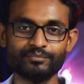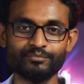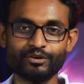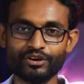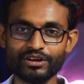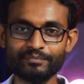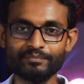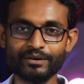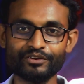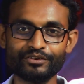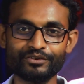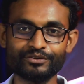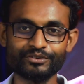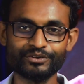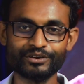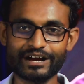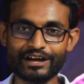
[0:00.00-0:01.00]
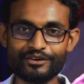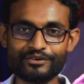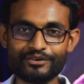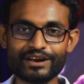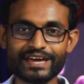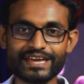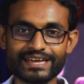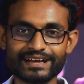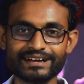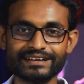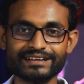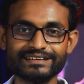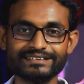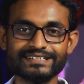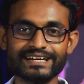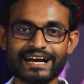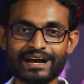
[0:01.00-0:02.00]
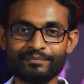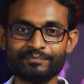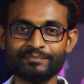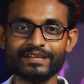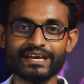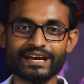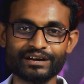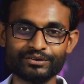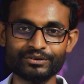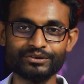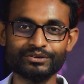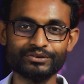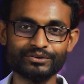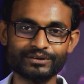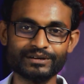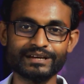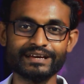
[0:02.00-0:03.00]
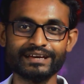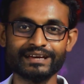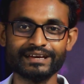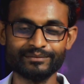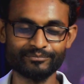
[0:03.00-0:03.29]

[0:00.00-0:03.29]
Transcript: ভয় পাওয়ার কোনো কারণ নাই এখানে যে আপনি এখন ঢুকলে